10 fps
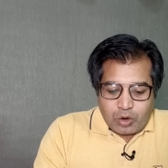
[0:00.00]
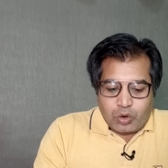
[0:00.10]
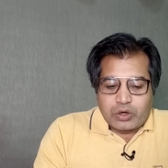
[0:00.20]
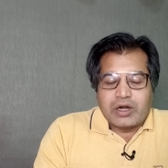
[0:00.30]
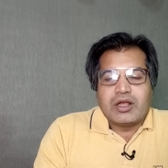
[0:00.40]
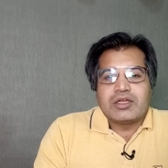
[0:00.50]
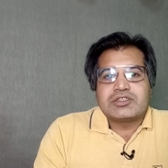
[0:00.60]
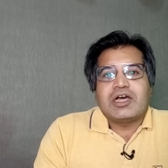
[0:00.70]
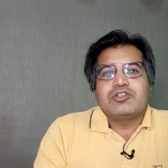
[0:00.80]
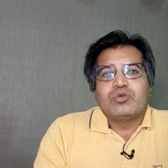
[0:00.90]
और
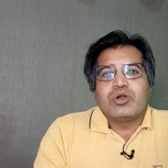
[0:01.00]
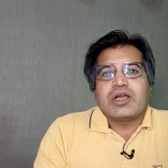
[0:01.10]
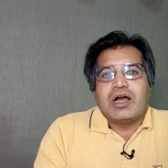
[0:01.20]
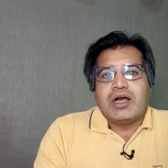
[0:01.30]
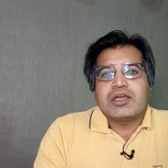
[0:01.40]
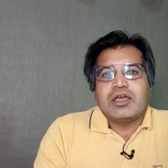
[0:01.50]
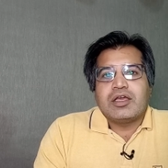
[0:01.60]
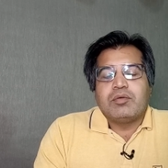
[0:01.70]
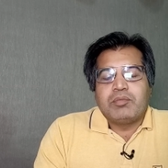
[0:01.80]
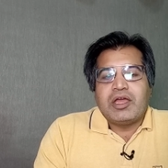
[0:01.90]
साथ ही उन्होंने कहा कि
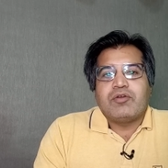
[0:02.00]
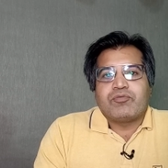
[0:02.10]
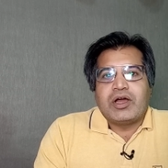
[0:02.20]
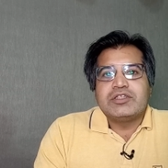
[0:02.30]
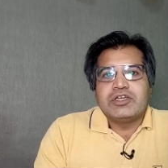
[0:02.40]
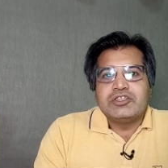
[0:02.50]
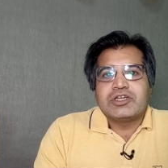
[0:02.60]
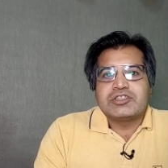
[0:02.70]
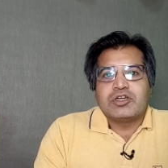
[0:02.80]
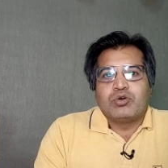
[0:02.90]
मैं फ़ायज़
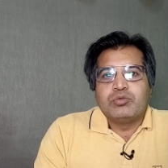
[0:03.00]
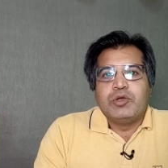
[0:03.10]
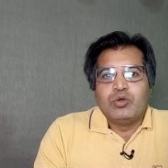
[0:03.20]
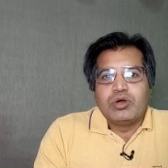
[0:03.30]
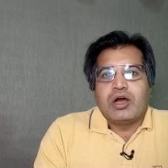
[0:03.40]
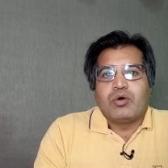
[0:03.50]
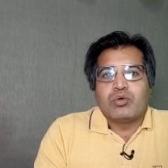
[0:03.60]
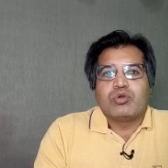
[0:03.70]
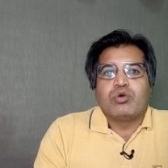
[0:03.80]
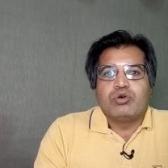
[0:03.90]
ईसा से ख़ुद मिलूँगा और
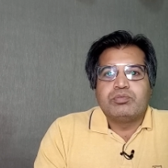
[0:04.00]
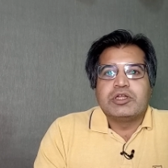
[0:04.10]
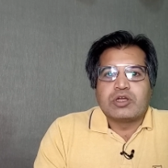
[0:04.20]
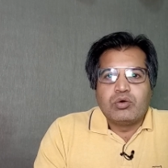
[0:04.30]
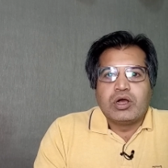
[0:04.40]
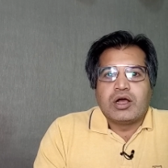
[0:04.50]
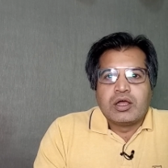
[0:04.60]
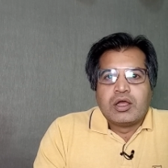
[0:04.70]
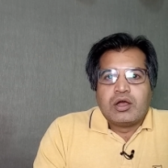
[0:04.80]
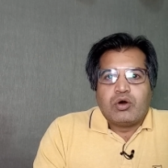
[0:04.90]
उनको ख़ुद बताऊँगा
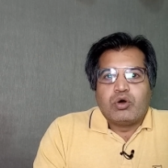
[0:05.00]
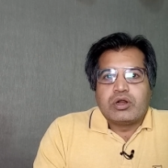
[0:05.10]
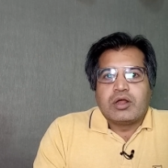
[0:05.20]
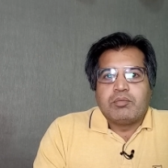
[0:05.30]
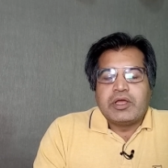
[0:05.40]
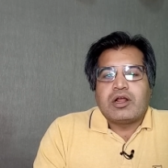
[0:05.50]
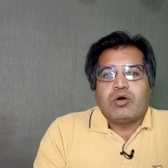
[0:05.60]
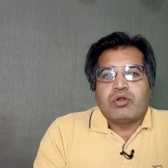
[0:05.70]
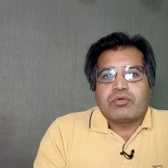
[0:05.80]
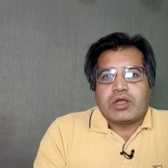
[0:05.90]
और मेरा
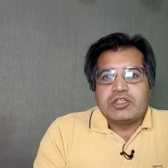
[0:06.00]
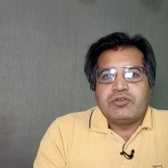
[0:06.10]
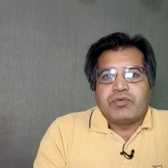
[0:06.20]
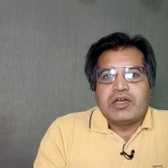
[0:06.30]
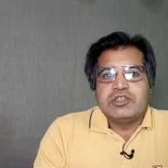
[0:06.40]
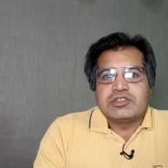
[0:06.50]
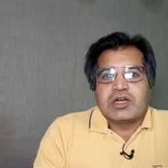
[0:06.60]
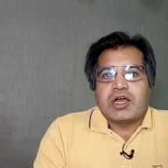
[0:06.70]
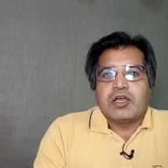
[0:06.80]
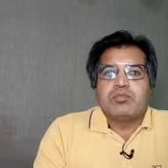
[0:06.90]
और काजी फ़ायज़ ईसा
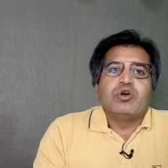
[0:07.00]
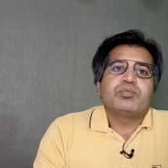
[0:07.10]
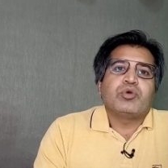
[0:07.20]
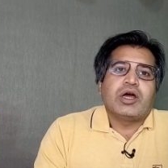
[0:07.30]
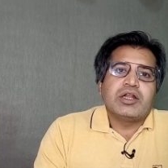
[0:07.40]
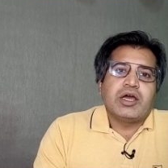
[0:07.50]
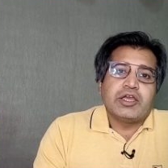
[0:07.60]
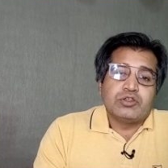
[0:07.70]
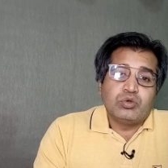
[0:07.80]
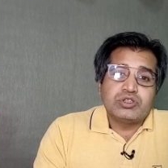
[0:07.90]
का एक बहुत पुराना
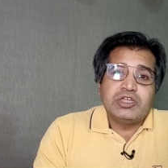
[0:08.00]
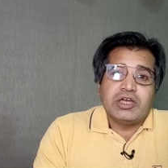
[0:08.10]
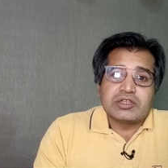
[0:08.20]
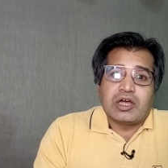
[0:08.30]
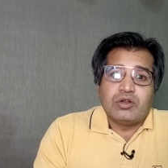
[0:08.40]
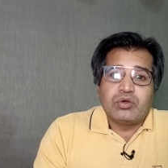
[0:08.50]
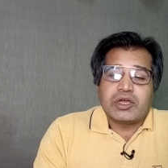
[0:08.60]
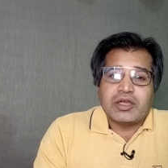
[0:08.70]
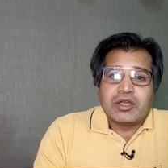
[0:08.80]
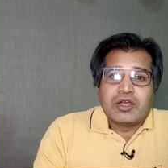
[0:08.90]
एक दोस्ती का ताल्लुक़
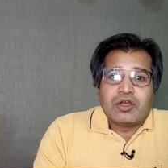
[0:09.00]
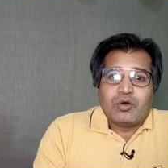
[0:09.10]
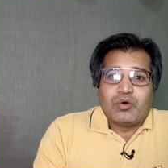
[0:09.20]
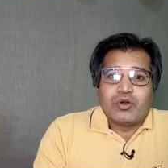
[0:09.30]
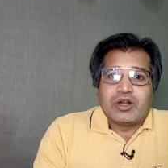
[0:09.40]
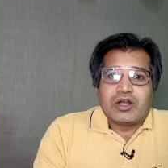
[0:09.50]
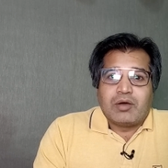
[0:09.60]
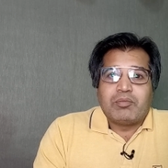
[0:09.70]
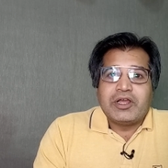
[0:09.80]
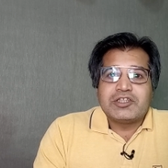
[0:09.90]
है और
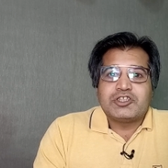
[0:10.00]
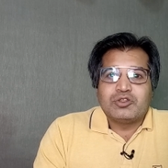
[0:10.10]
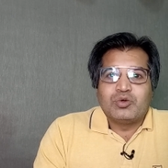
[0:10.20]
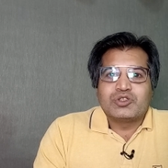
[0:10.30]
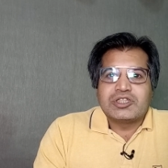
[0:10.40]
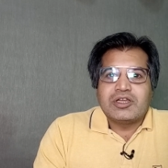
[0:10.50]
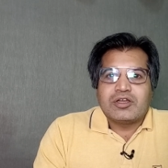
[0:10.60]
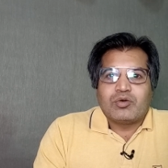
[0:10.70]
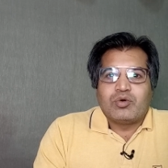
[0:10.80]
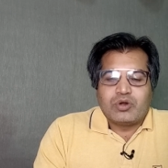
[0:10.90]
हम बड़े अच्छे दोस्त हैं
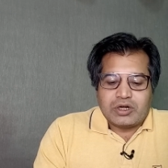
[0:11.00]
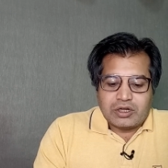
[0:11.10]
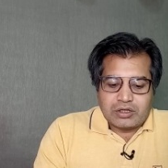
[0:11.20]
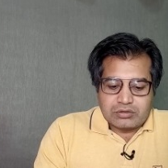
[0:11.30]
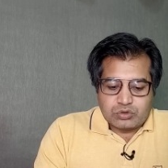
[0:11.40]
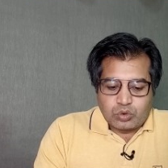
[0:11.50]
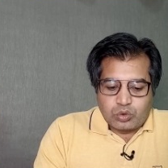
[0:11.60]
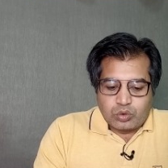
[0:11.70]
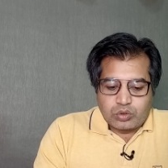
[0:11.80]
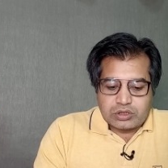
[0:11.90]
और जो
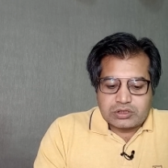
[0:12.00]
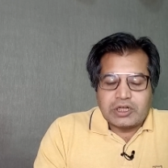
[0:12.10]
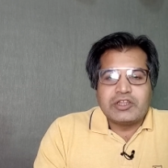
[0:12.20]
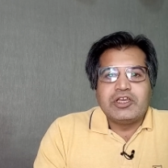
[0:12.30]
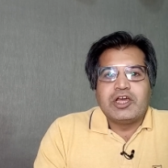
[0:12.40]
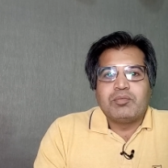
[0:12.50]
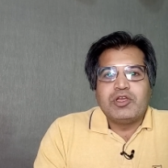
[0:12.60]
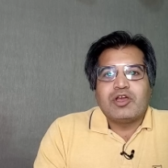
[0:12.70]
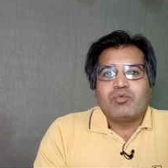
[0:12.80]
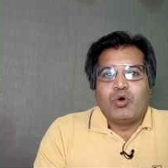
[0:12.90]
सर्दी गर्मी
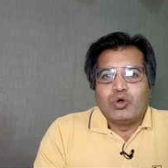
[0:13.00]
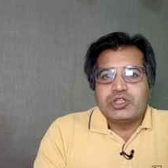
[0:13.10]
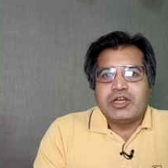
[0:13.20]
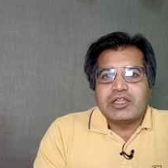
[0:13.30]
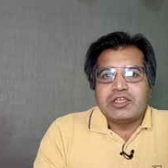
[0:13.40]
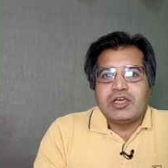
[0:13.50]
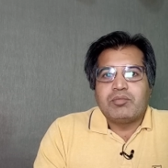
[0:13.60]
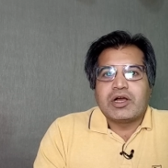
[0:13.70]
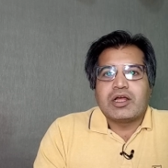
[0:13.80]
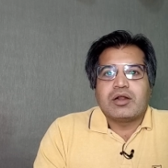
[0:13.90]
है वो होती रहती है
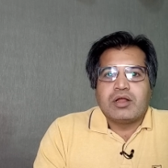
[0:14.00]
मगर